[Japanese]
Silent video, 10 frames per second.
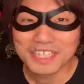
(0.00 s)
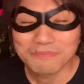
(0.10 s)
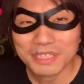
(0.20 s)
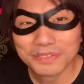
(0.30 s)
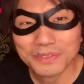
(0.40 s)

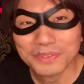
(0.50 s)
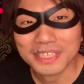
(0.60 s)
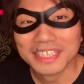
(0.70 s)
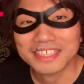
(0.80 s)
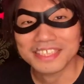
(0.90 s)
まあそのよう
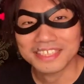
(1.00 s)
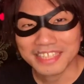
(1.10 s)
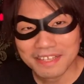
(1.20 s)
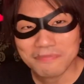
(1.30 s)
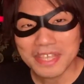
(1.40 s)
な感じです
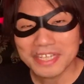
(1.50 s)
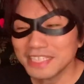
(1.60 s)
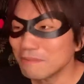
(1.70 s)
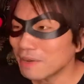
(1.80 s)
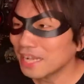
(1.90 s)
ね。
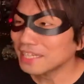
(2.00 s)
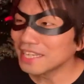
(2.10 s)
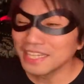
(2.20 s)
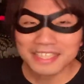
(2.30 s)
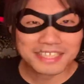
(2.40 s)
じゃあ番
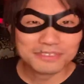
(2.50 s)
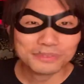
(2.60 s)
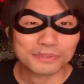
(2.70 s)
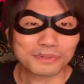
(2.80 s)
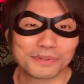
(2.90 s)
外編でちょっ
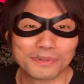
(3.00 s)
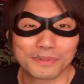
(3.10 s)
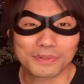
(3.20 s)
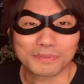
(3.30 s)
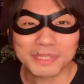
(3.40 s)

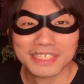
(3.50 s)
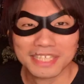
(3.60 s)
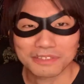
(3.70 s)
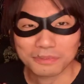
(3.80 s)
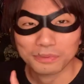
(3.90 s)
と皆
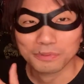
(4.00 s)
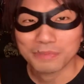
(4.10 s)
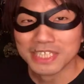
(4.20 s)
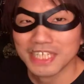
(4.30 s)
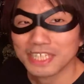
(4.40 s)
さんのこの
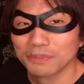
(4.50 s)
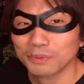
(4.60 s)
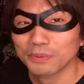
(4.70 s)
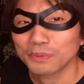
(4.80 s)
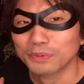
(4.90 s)
メジャーなと
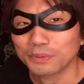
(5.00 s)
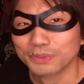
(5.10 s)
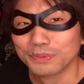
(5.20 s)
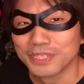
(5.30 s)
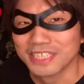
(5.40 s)
ころというのを
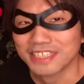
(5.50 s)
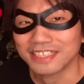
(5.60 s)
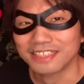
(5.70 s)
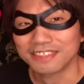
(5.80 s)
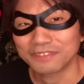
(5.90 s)
少
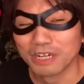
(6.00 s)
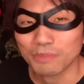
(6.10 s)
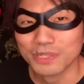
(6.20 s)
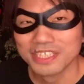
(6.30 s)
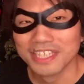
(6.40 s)
し深
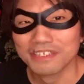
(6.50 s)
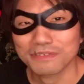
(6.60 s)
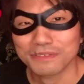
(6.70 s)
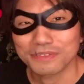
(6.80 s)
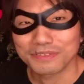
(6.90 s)
掘りしてい
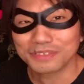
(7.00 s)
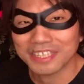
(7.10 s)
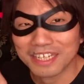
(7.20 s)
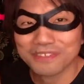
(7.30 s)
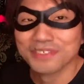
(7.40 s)
く、
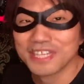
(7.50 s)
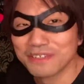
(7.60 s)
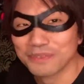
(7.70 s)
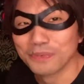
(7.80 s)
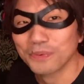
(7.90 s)
探求してい
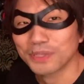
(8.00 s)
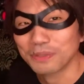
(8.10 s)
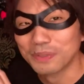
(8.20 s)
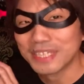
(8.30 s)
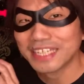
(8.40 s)
くというコーナー
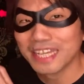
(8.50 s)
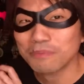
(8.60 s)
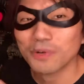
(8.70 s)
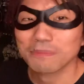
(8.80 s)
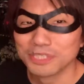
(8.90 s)
を一回
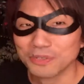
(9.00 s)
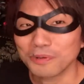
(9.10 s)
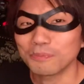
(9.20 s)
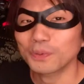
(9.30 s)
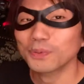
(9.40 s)
設けましょう。
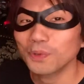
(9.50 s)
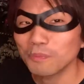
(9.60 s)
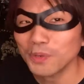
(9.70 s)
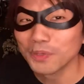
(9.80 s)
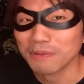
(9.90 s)
僕の
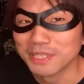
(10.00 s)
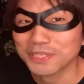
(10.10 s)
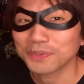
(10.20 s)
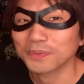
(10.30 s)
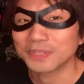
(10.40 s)
思いとは別
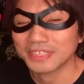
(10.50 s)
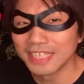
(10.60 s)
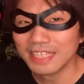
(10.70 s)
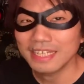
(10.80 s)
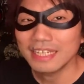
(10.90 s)
のところですね。